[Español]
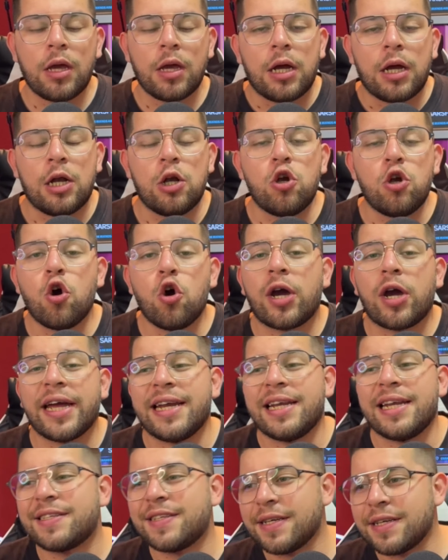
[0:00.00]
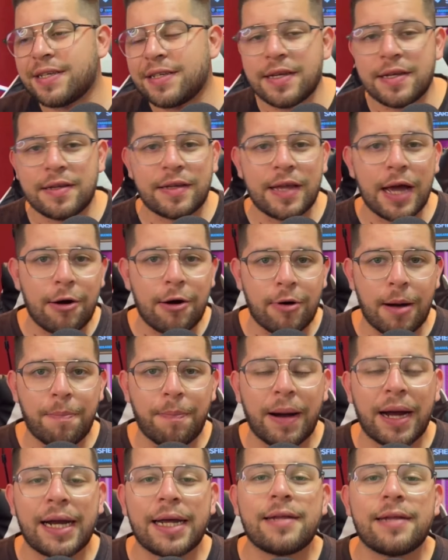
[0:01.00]
lo que necesitaba
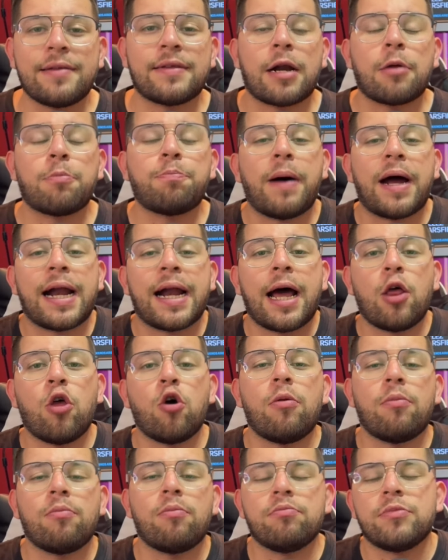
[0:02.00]
para estar parado